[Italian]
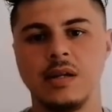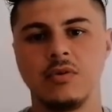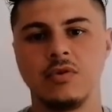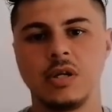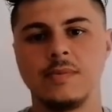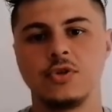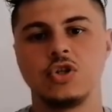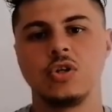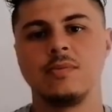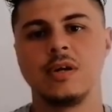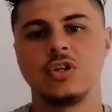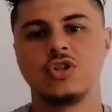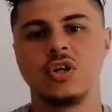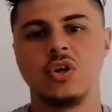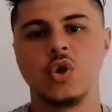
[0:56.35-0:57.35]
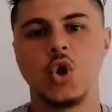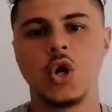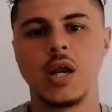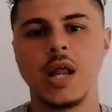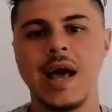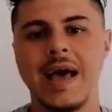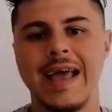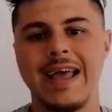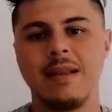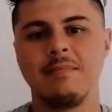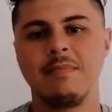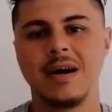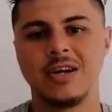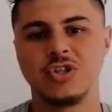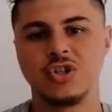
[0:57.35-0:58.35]
Ricordiamoci il Barcellona è il
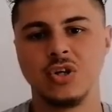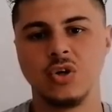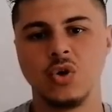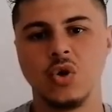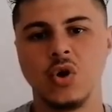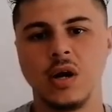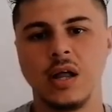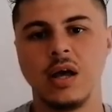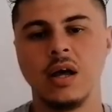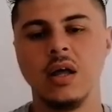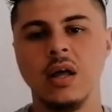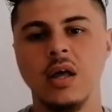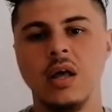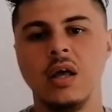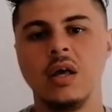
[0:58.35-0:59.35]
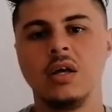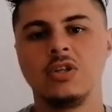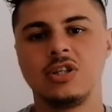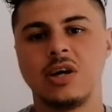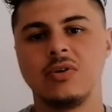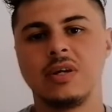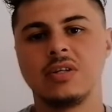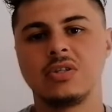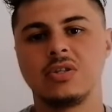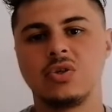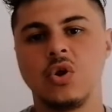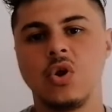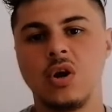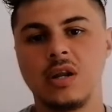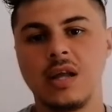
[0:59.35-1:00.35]
Barcellona, c'ha una
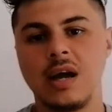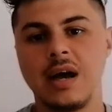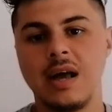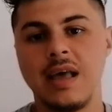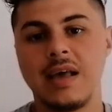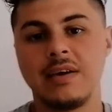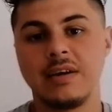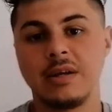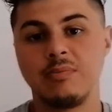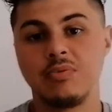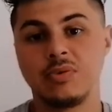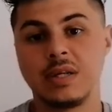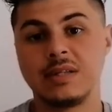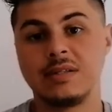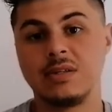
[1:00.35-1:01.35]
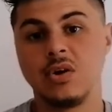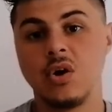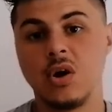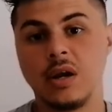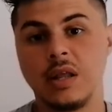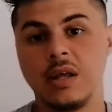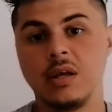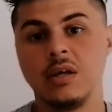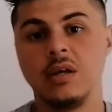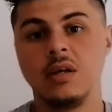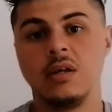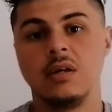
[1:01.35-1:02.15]
storia e una reputazione